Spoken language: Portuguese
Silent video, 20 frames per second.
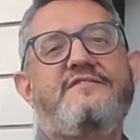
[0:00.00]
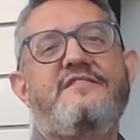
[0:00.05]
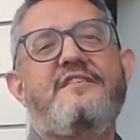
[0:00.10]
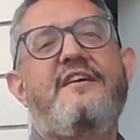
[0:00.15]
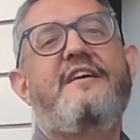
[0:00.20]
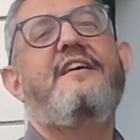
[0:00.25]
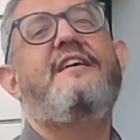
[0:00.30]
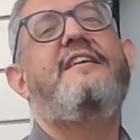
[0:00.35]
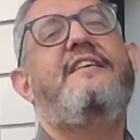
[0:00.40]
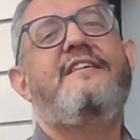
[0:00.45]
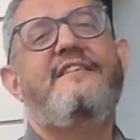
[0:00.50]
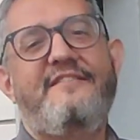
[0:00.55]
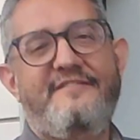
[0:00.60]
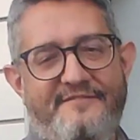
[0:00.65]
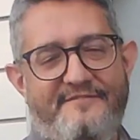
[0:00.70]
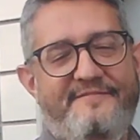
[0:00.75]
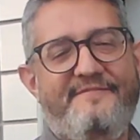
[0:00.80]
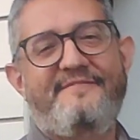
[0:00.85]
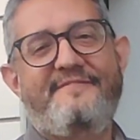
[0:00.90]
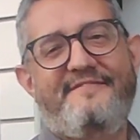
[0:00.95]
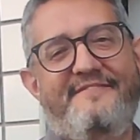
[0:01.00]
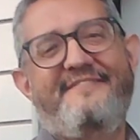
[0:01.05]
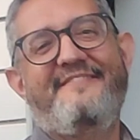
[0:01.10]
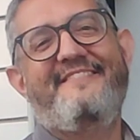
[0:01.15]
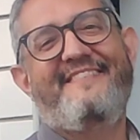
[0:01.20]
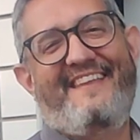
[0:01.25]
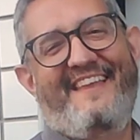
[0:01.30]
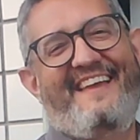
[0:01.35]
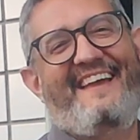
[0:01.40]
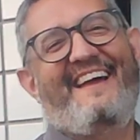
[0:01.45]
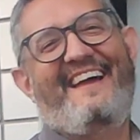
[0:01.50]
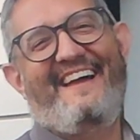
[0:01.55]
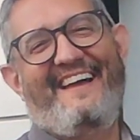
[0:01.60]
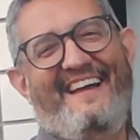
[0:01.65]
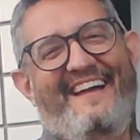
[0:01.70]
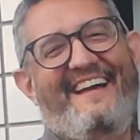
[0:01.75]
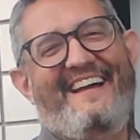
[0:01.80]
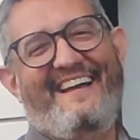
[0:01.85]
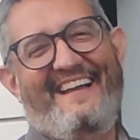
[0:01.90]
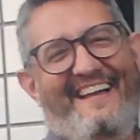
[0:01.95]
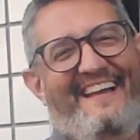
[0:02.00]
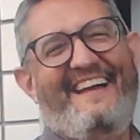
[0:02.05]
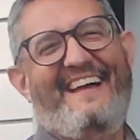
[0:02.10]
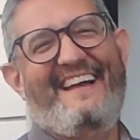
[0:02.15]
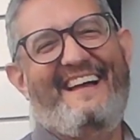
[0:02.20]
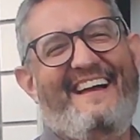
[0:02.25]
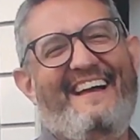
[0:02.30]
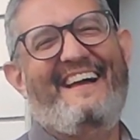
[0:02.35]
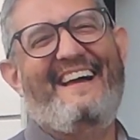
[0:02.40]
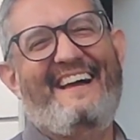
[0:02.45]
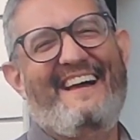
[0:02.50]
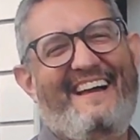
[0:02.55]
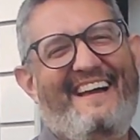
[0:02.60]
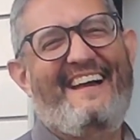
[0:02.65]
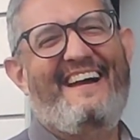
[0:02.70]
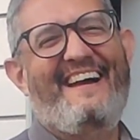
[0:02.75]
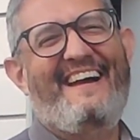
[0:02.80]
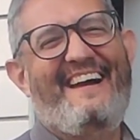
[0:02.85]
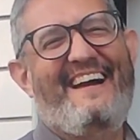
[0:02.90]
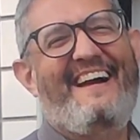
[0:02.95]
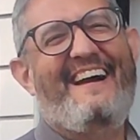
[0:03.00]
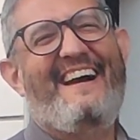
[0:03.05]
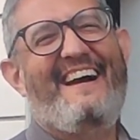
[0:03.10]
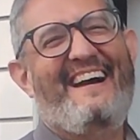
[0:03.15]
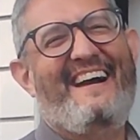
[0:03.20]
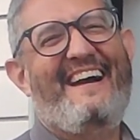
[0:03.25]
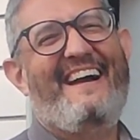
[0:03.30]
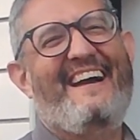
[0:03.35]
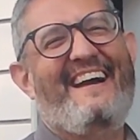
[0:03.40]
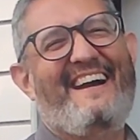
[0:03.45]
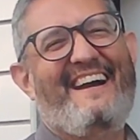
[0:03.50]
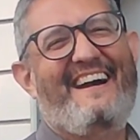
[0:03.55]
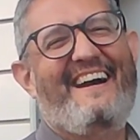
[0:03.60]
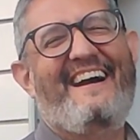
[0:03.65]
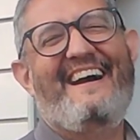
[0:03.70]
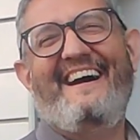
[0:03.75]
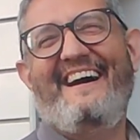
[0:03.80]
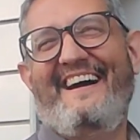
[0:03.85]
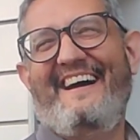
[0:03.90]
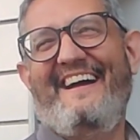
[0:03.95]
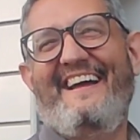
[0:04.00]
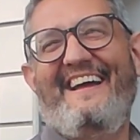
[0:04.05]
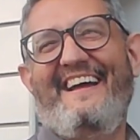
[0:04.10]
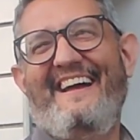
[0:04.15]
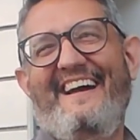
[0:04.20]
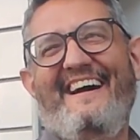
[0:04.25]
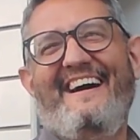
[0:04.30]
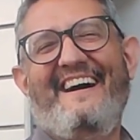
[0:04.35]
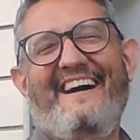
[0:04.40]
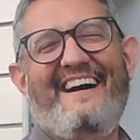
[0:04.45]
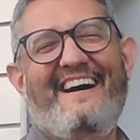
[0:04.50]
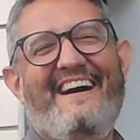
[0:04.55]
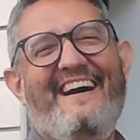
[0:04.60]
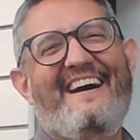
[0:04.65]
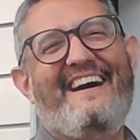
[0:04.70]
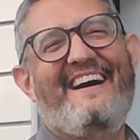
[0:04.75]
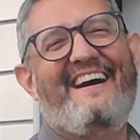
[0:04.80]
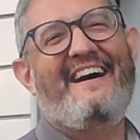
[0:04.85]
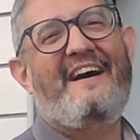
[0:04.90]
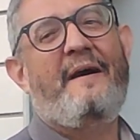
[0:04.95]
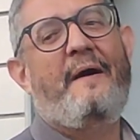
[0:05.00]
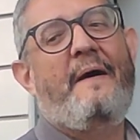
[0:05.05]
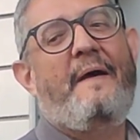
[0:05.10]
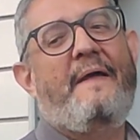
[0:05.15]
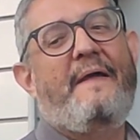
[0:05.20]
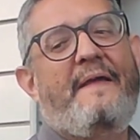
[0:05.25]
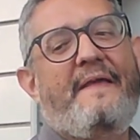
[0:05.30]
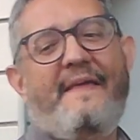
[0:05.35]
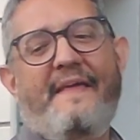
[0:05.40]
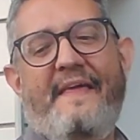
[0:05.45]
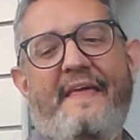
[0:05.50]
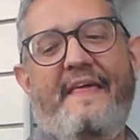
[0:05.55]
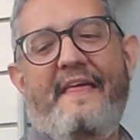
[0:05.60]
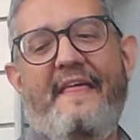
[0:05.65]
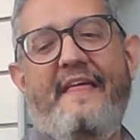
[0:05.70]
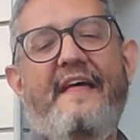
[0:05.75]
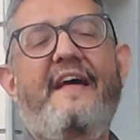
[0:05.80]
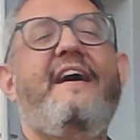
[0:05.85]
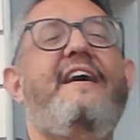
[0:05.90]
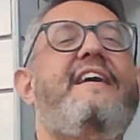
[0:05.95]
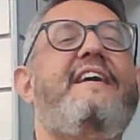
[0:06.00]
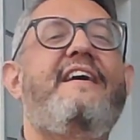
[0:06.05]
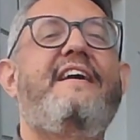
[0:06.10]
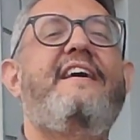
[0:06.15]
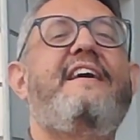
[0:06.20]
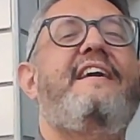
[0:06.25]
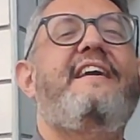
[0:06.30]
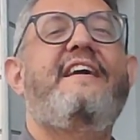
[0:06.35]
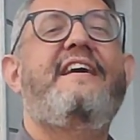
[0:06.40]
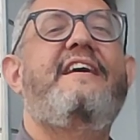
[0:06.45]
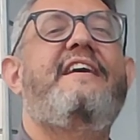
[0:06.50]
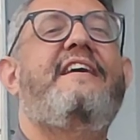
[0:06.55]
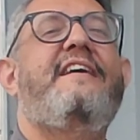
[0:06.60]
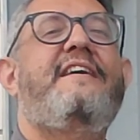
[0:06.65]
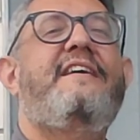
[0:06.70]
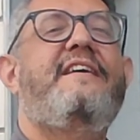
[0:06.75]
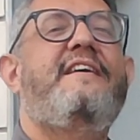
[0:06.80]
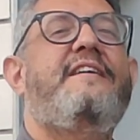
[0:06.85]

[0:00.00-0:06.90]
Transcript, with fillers: Ah, qualquer, qualquer. A empresa é como se fosse uma pessoa, ela passa momentos bons, nem tão bons assim.